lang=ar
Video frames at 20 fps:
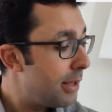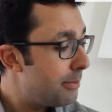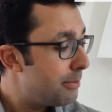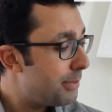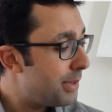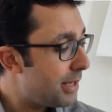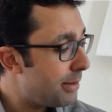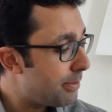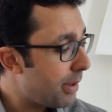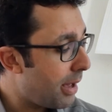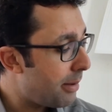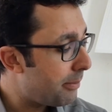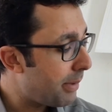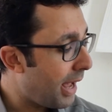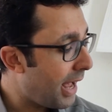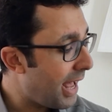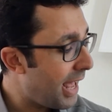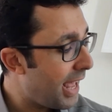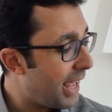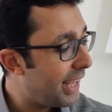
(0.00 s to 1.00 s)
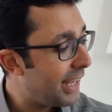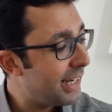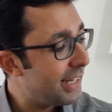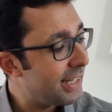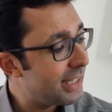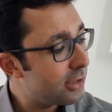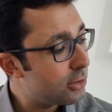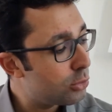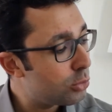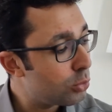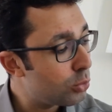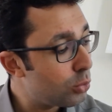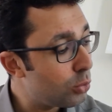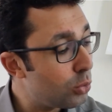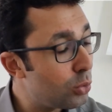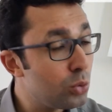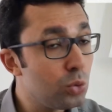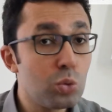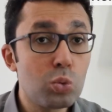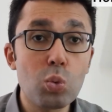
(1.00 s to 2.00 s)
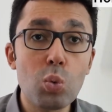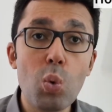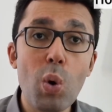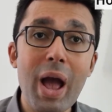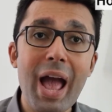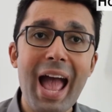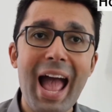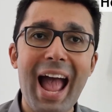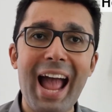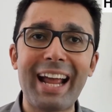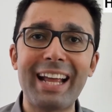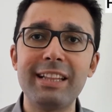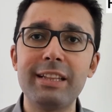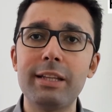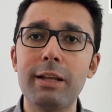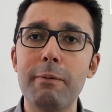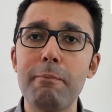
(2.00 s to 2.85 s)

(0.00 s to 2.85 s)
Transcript: بيبقى معاه الكترون واحد